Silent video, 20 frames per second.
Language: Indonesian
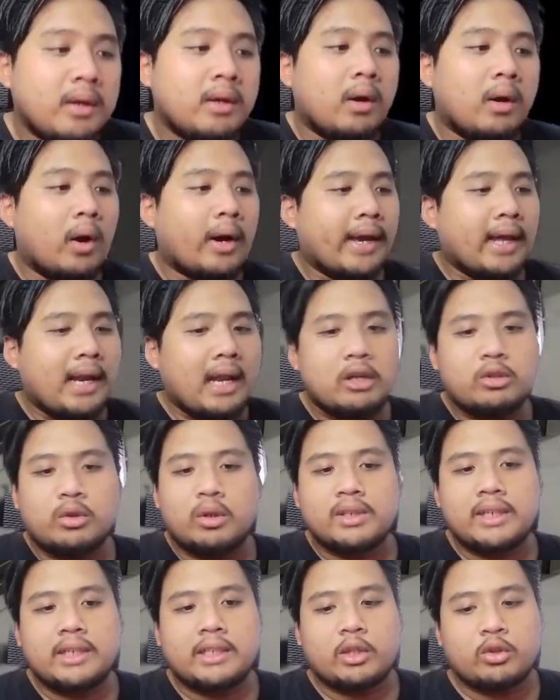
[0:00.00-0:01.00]
Oke
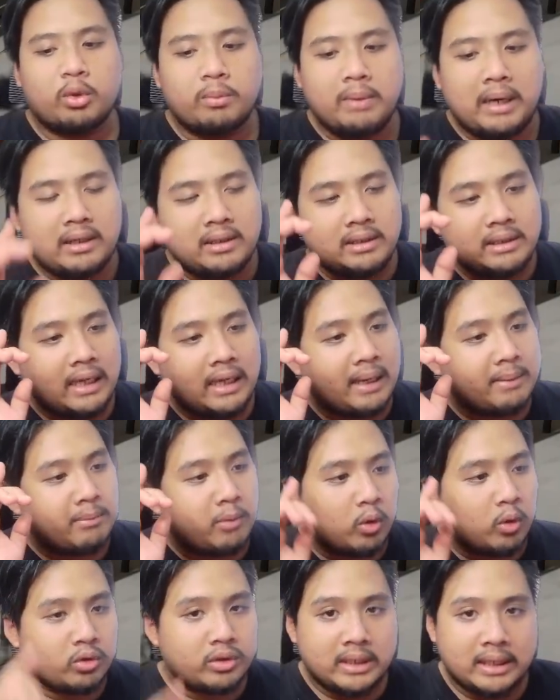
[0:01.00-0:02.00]
langsung aja kita coba di
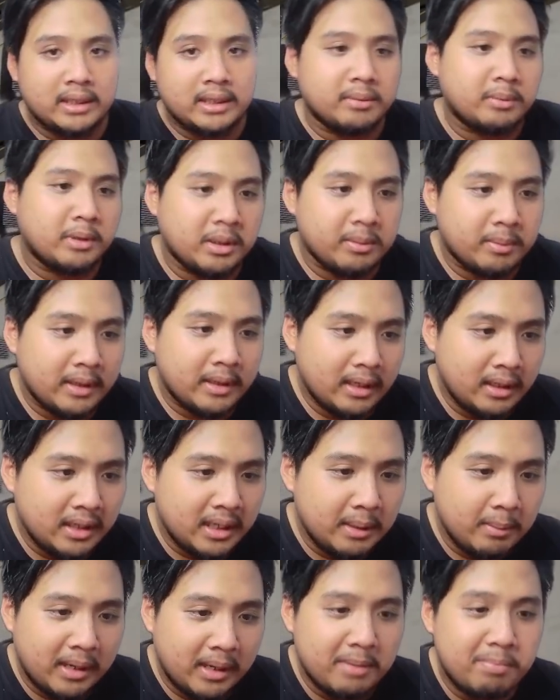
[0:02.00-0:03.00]
MOC teman-teman ya
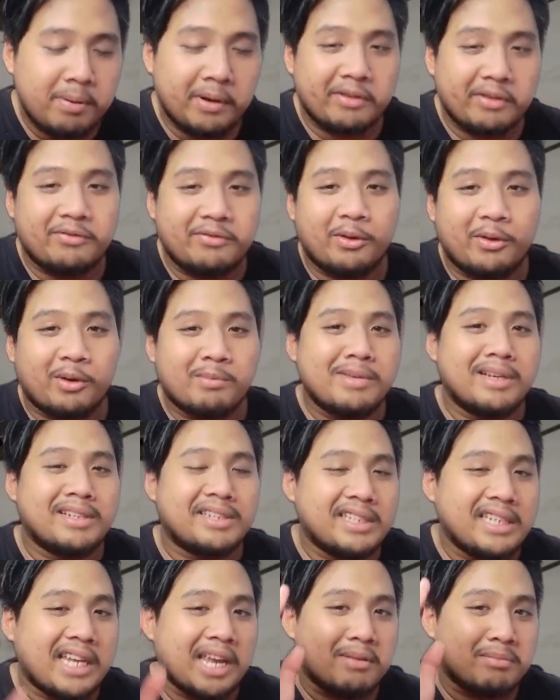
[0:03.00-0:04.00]
gimana performa
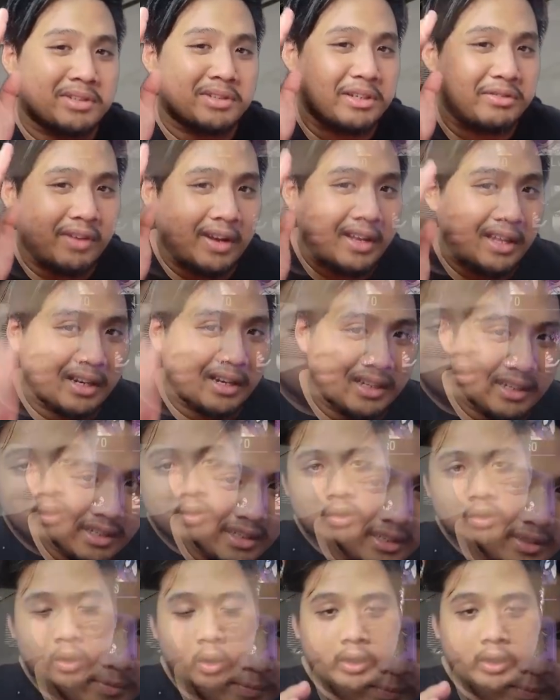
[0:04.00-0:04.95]
si MC Fire ini.